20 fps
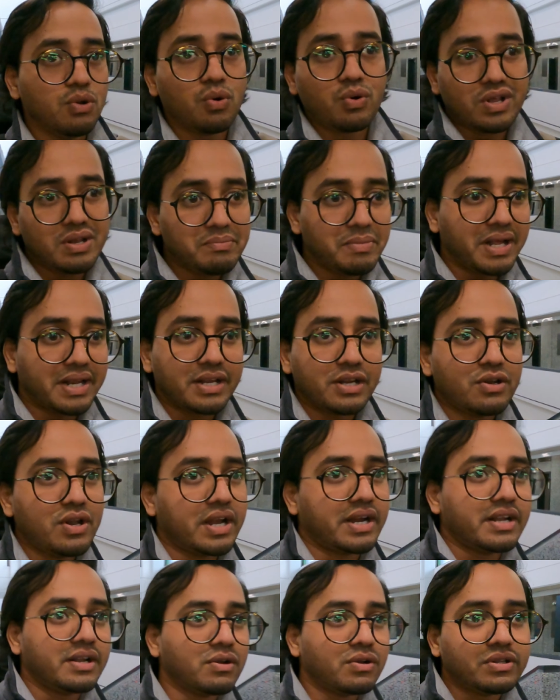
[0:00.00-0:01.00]
లోకల్
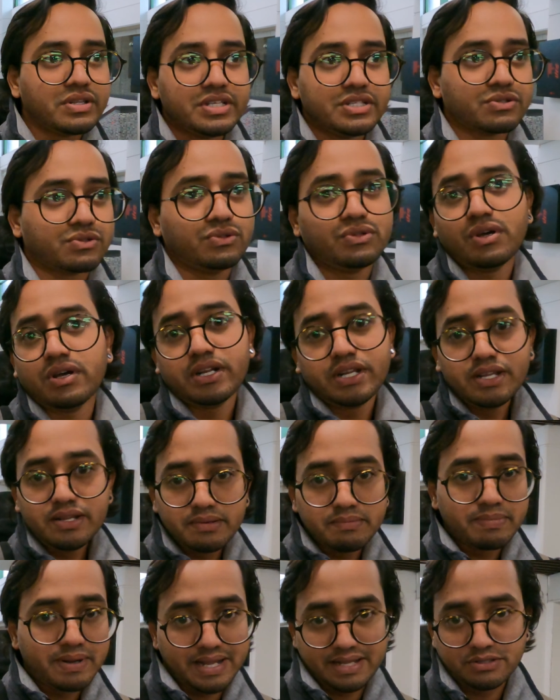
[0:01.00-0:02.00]
మార్కెట్లో తీసుకుందాం అని
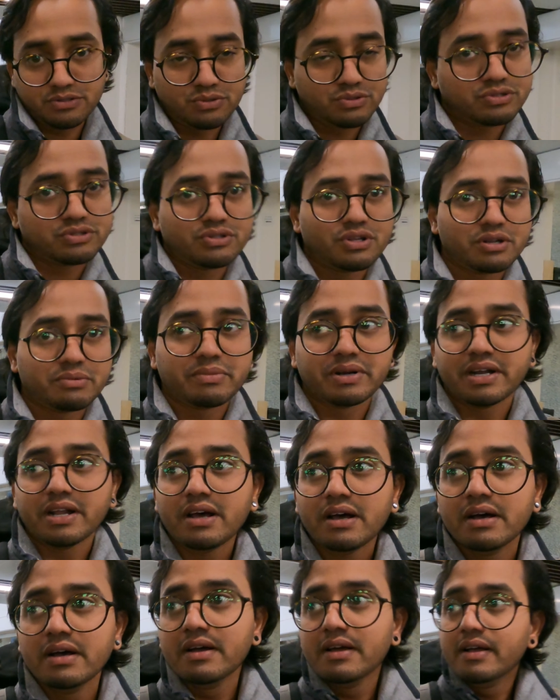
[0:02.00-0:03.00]
చూస్తున్నాం అనమాట
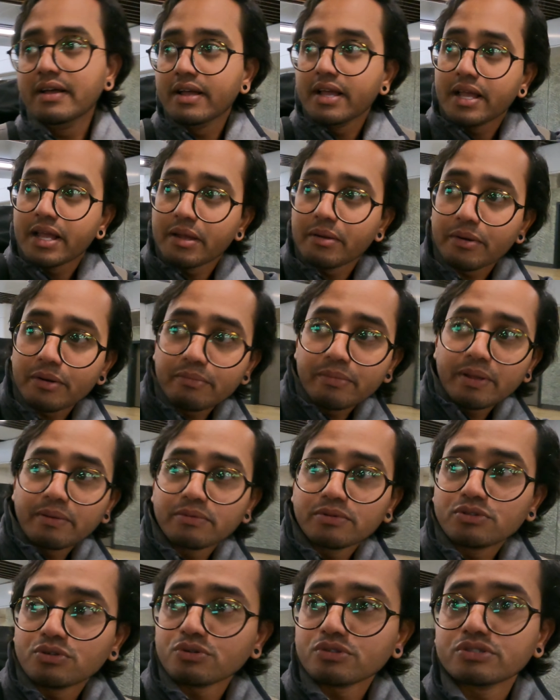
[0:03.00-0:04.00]
ఇప్పుడు
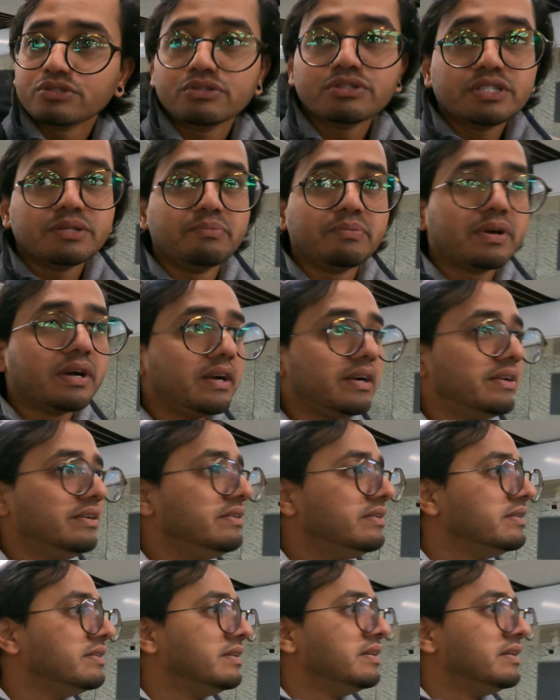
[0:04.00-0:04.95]
మేము చూస్తున్నాం సిమ్ కార్డు